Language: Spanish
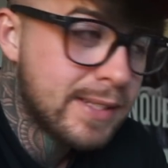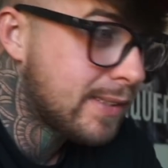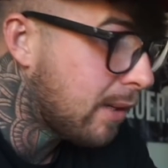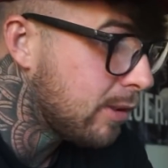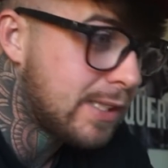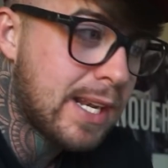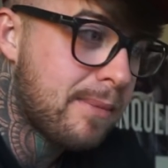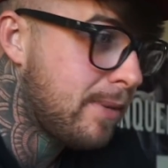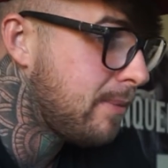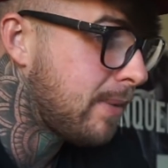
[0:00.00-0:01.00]
estamos en las
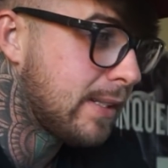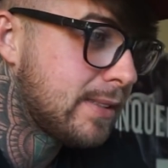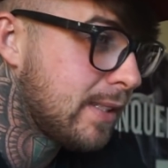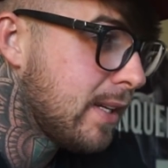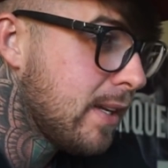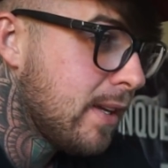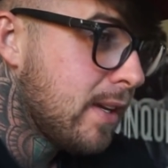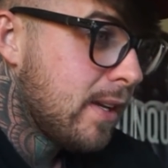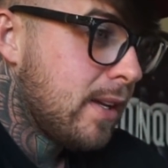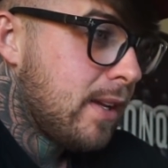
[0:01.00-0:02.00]
mismas.
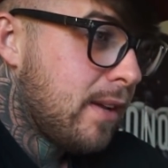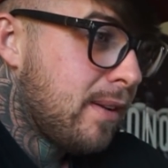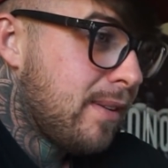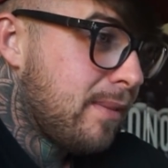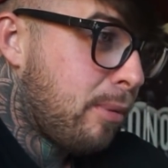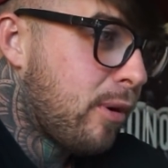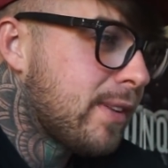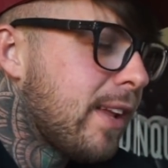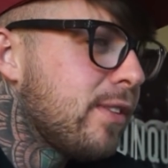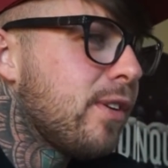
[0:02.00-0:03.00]
Por lo
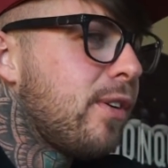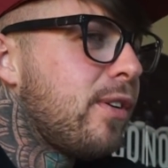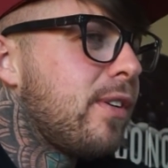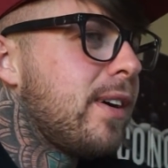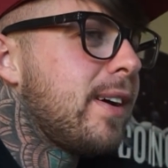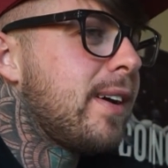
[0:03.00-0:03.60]
tanto,